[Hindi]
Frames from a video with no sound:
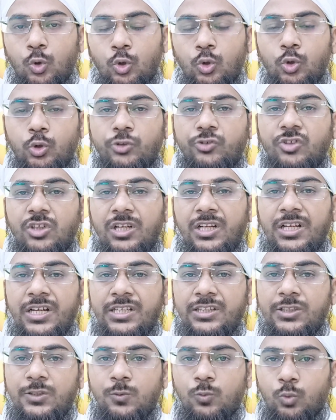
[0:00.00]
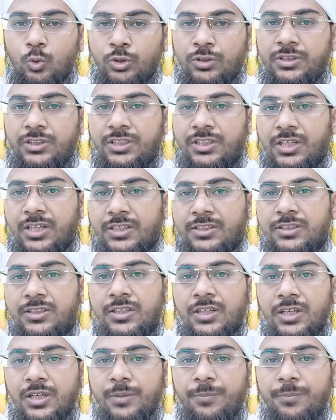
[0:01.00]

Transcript: कुल्लु सलातिन उद्दियत